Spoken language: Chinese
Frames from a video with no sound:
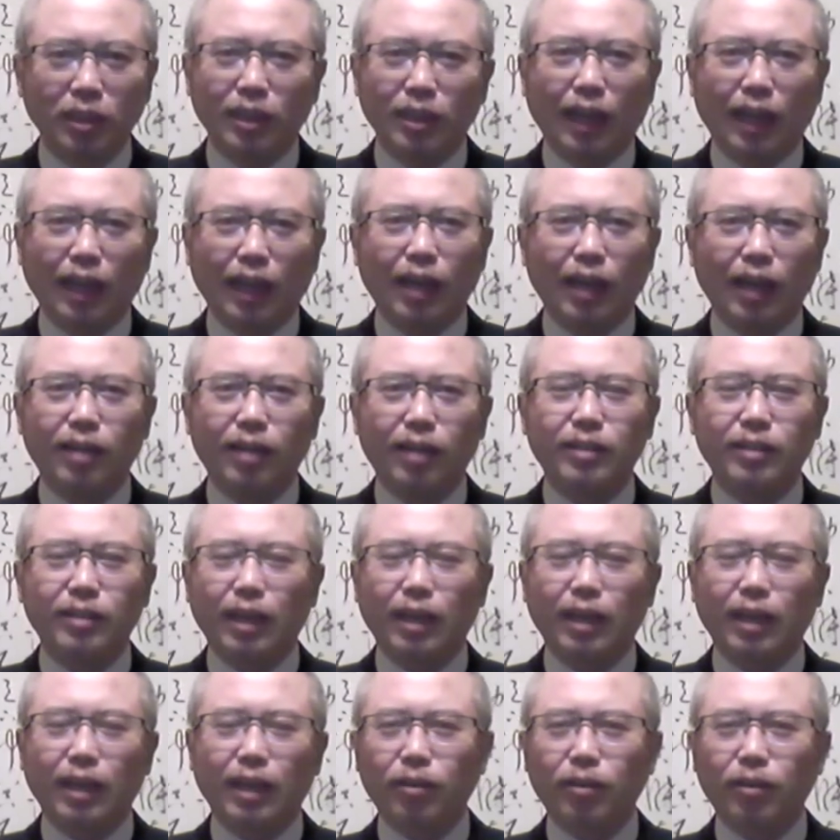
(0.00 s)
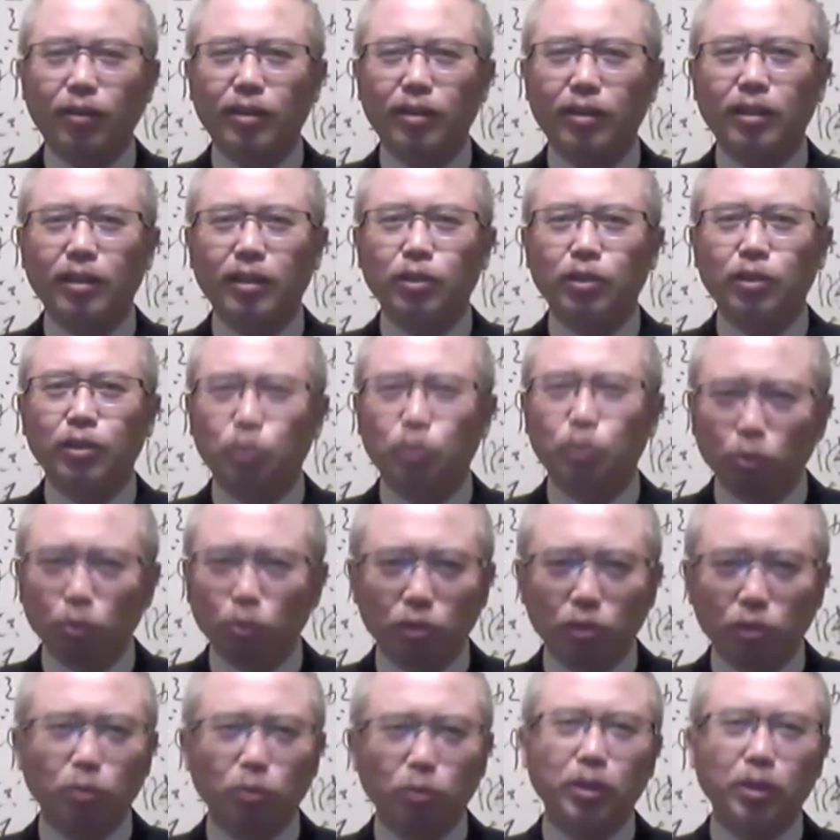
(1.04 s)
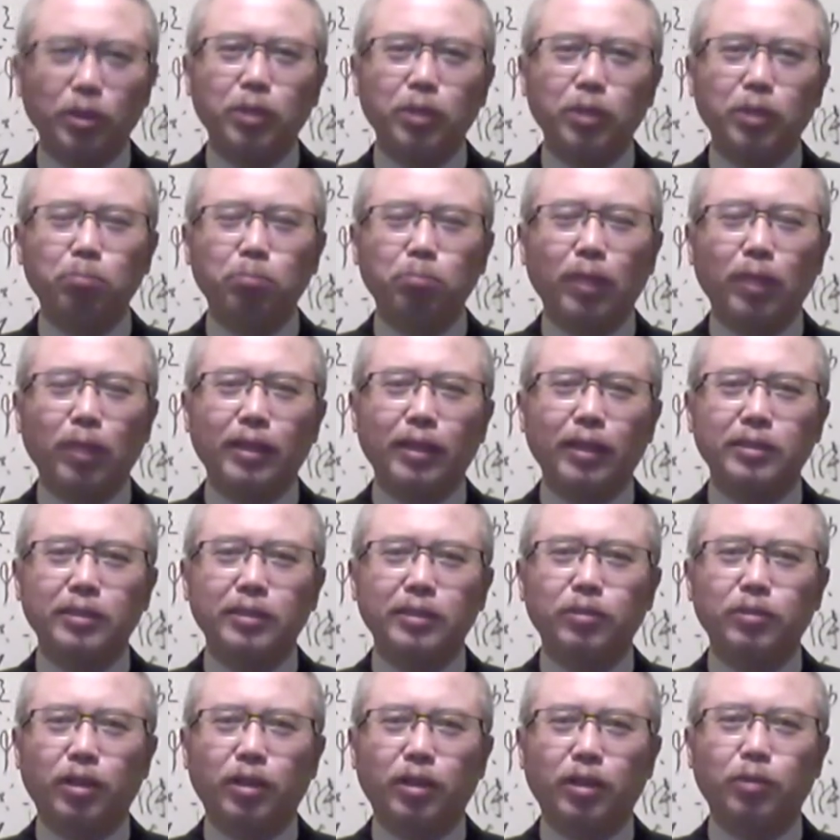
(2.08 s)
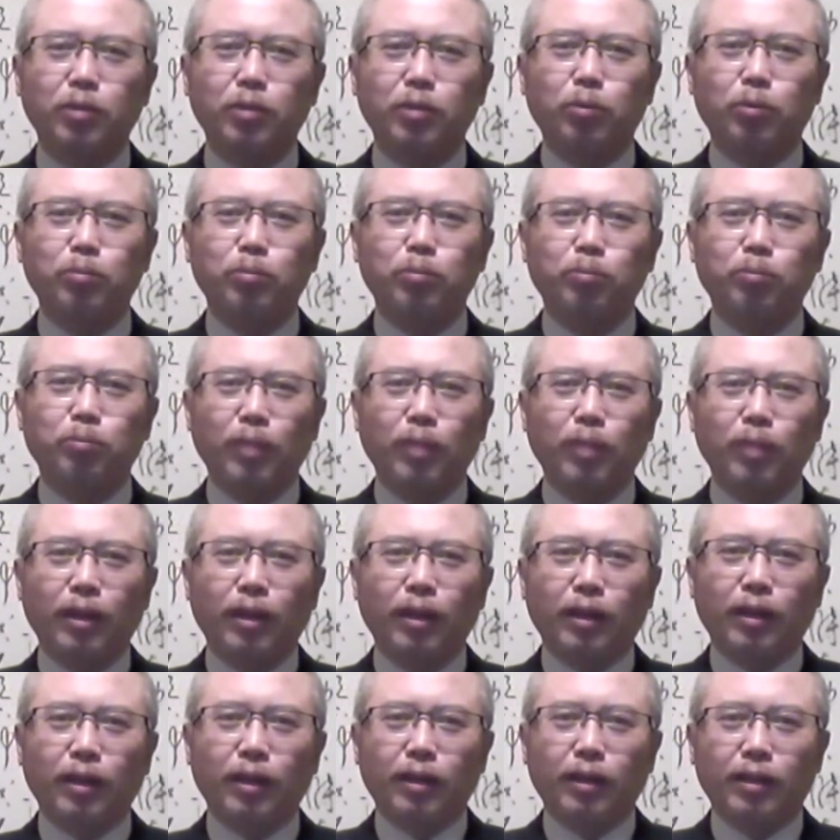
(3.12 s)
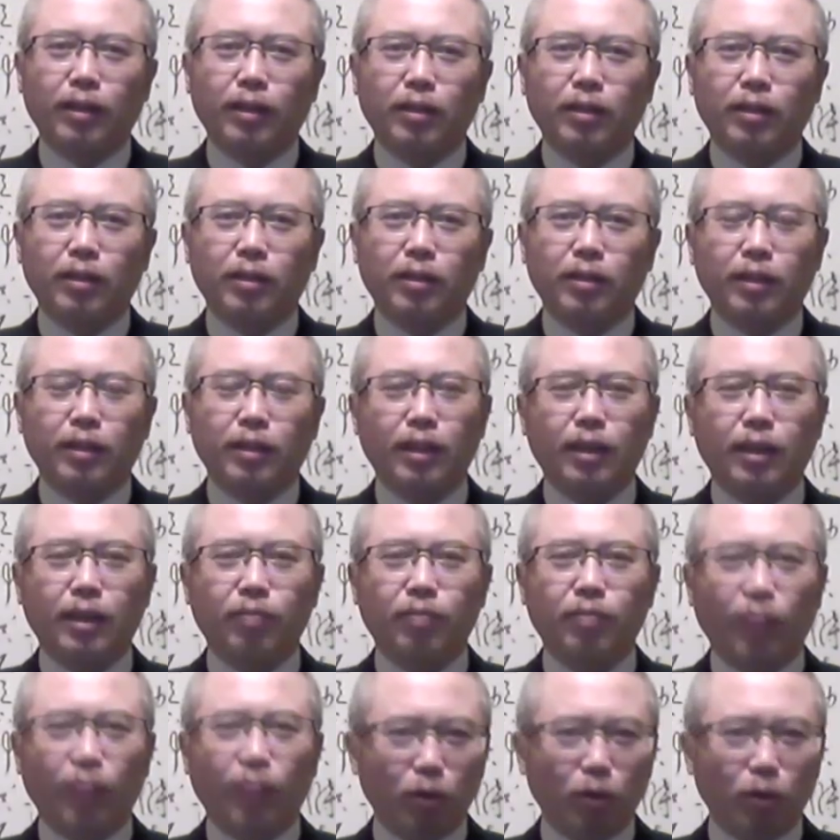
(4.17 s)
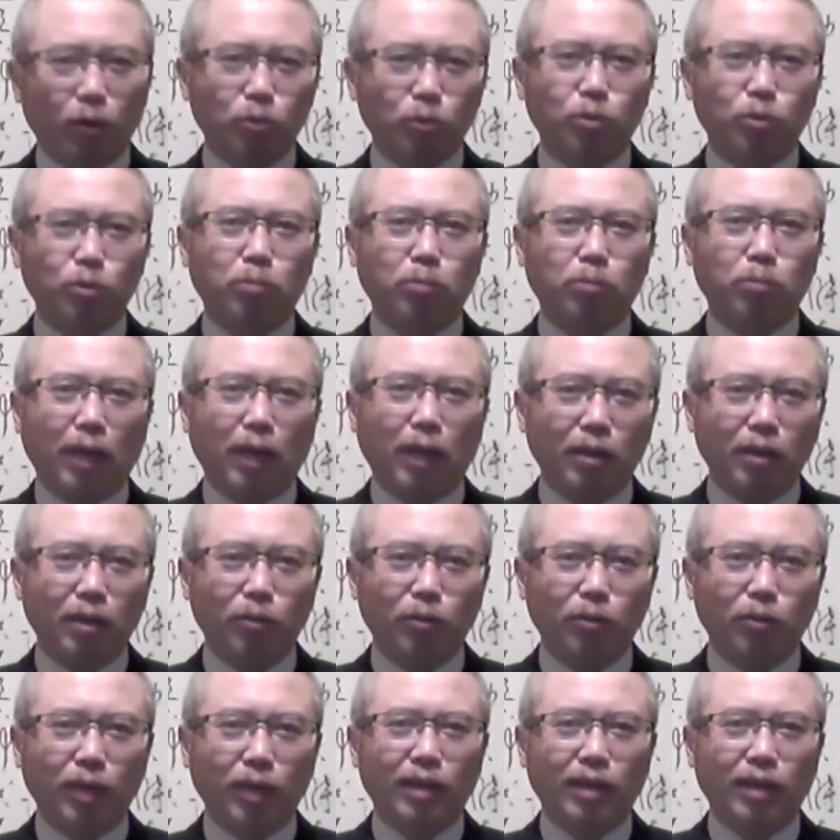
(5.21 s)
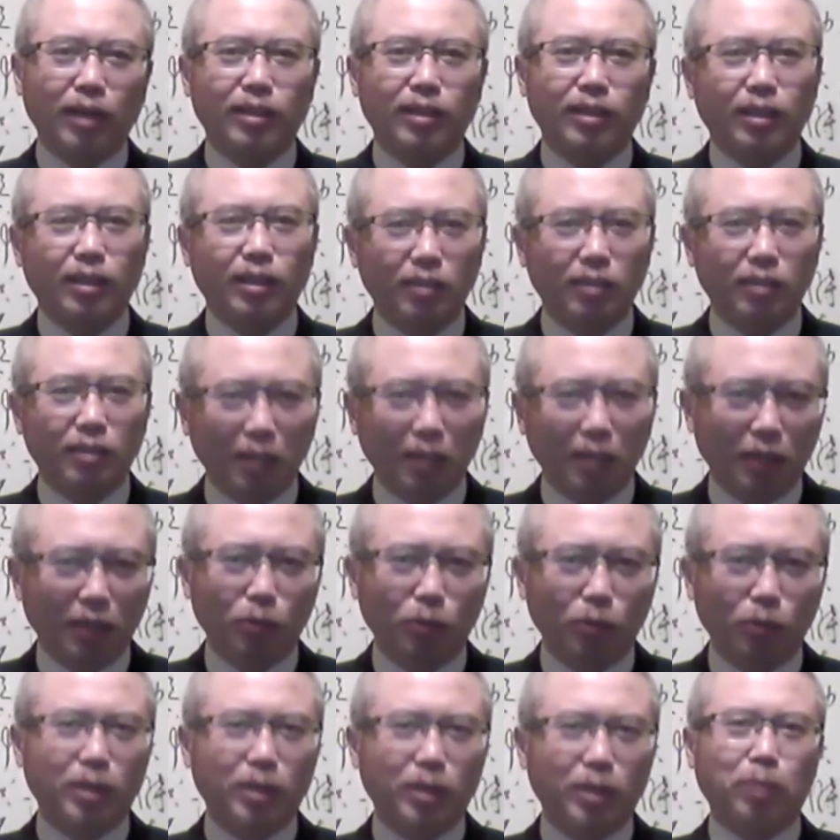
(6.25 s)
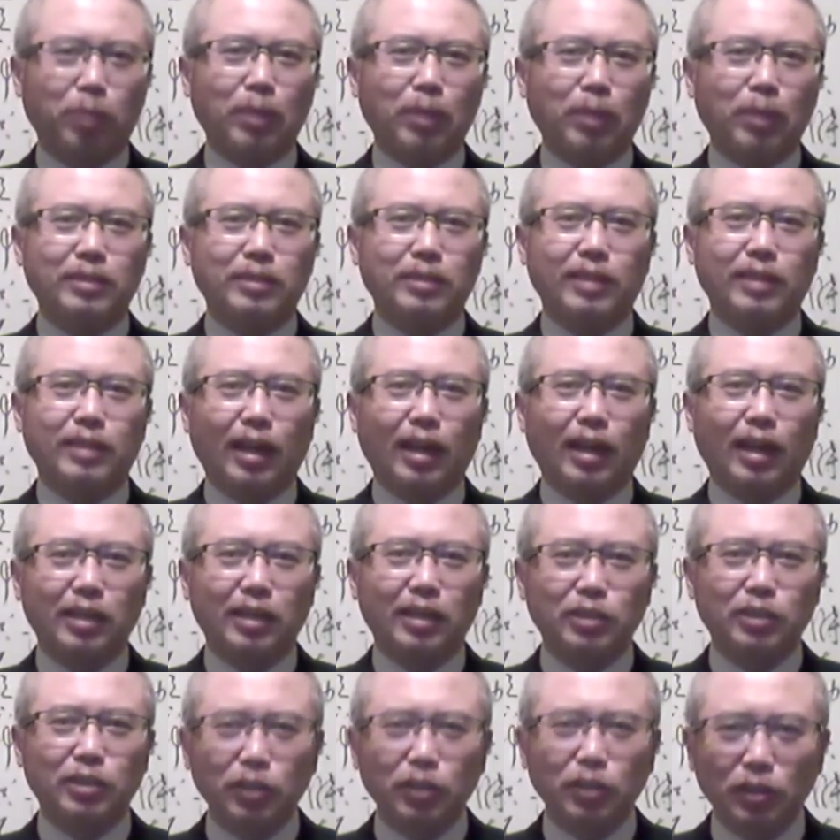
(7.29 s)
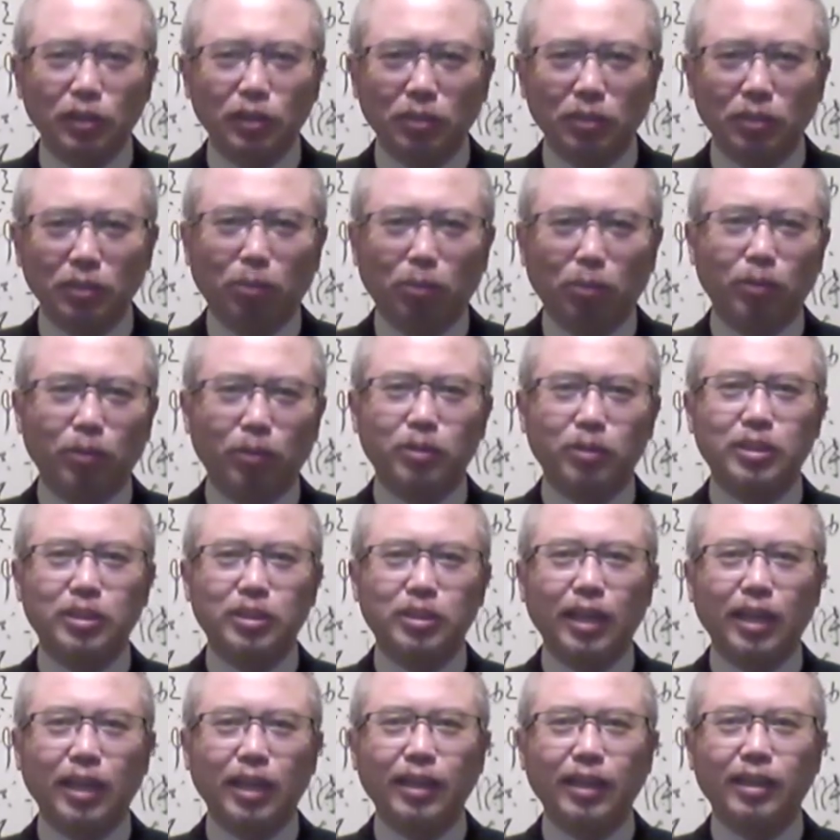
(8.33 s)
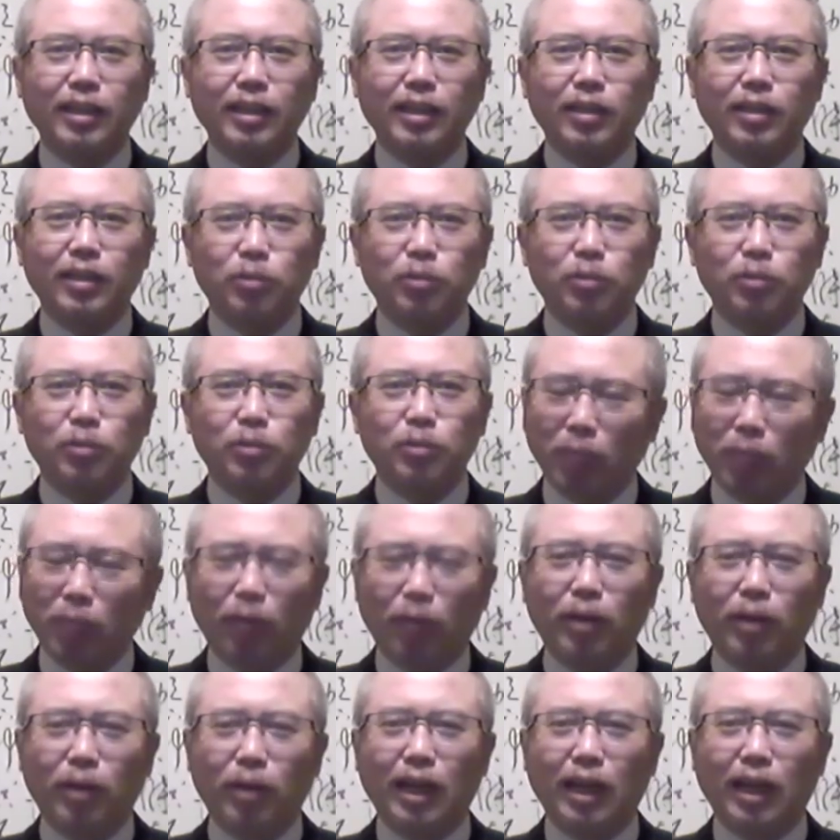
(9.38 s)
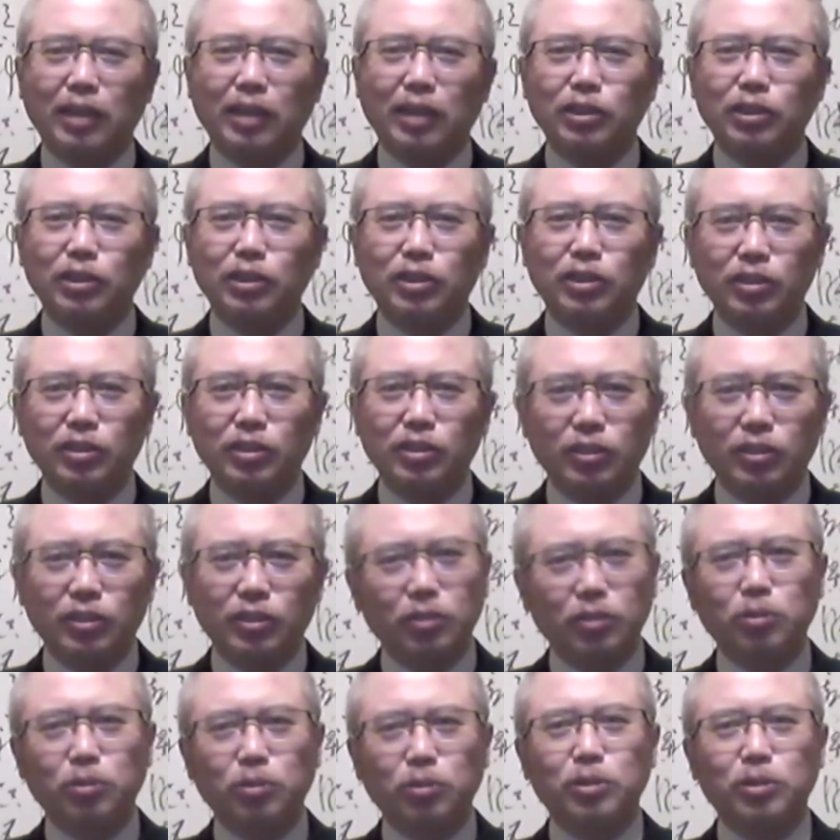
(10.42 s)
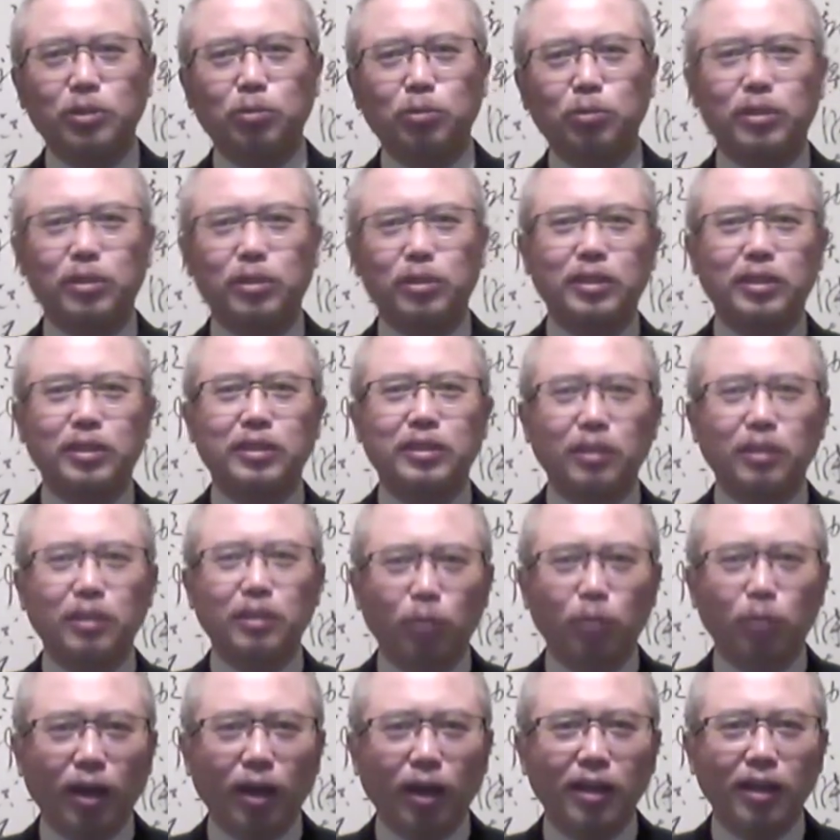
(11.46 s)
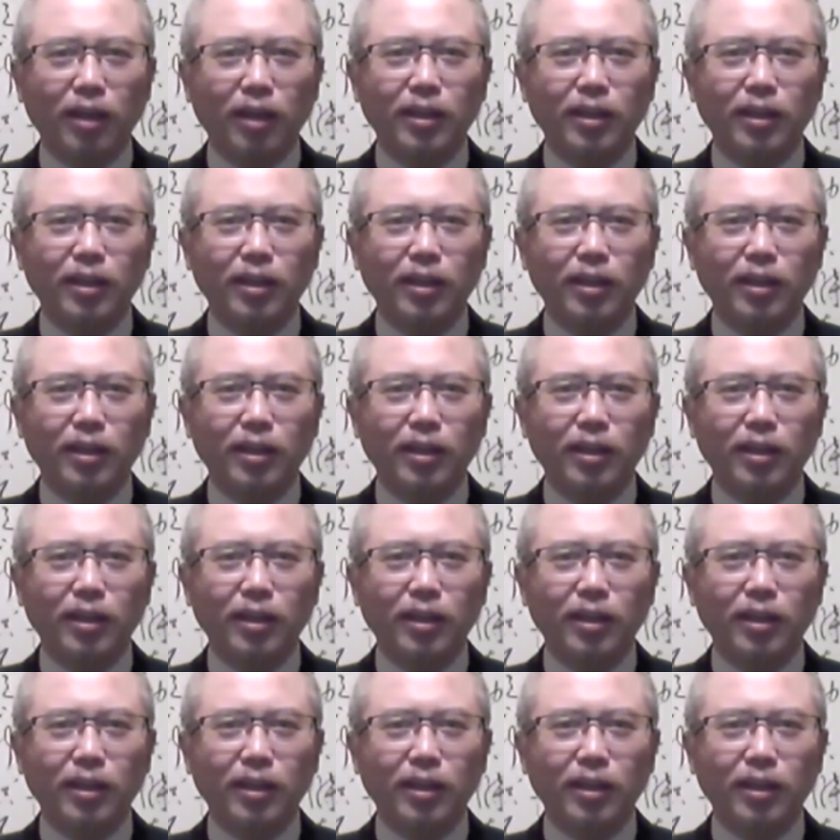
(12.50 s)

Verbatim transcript: 拿了拿到了九十多亿英镑的这种合同。那个法国总统马克龙啊，他就更会给面子啊，亲自跑到西安去缅怀呀“西丝绸之路”的这个盛况。